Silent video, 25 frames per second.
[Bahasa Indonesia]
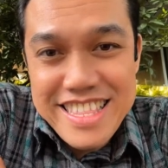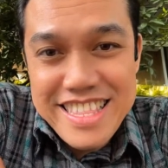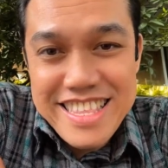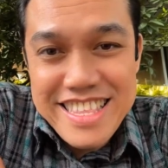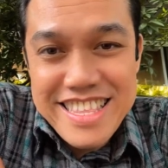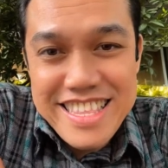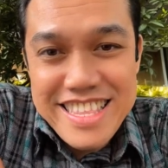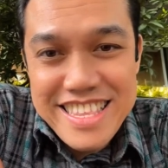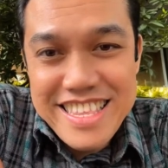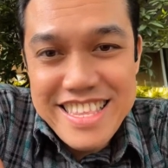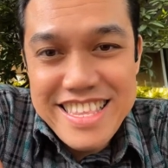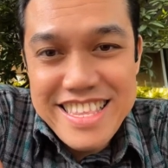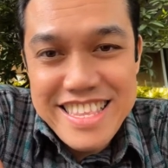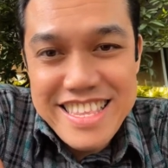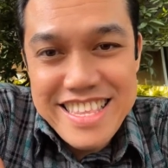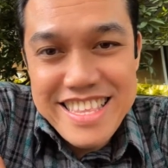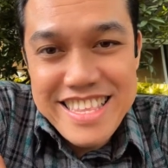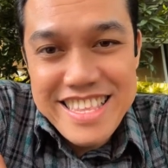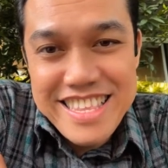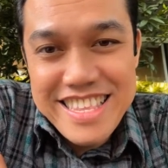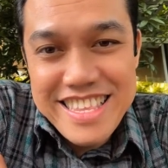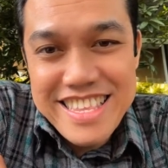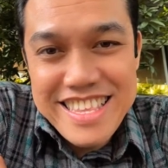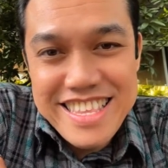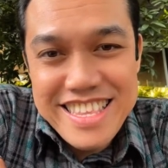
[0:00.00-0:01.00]
iya dok
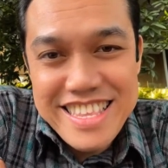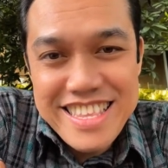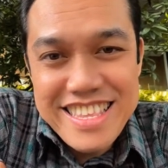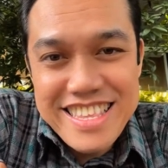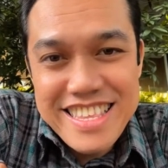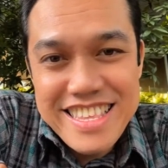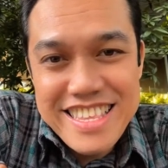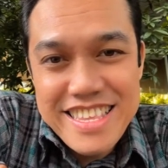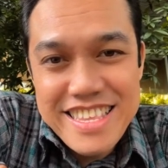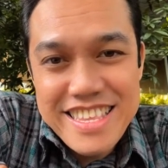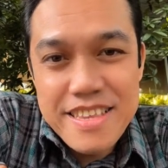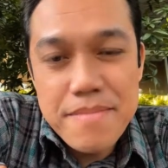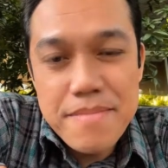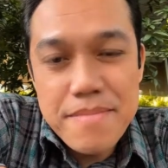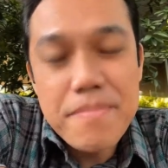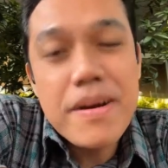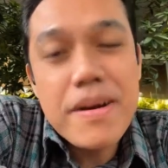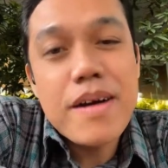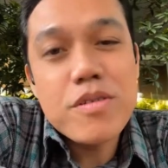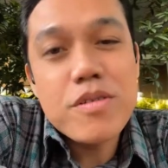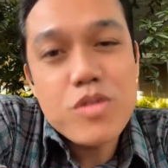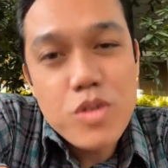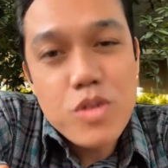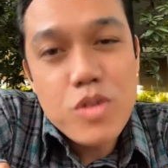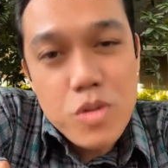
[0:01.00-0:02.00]

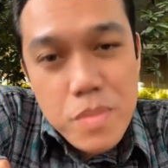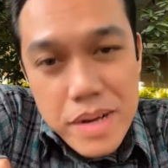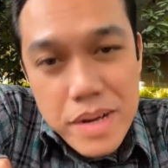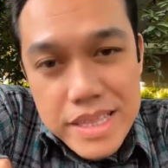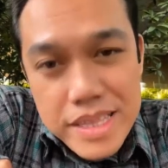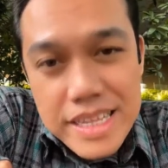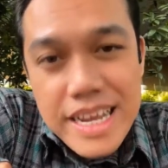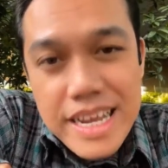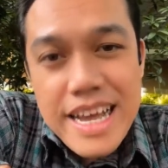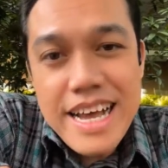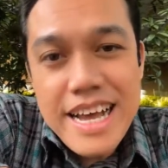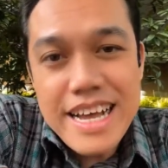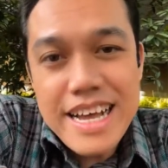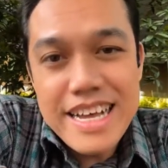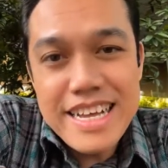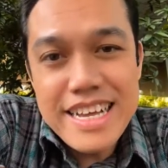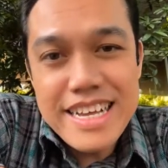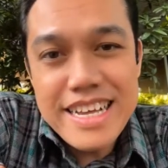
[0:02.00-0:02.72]
mau tobat nggak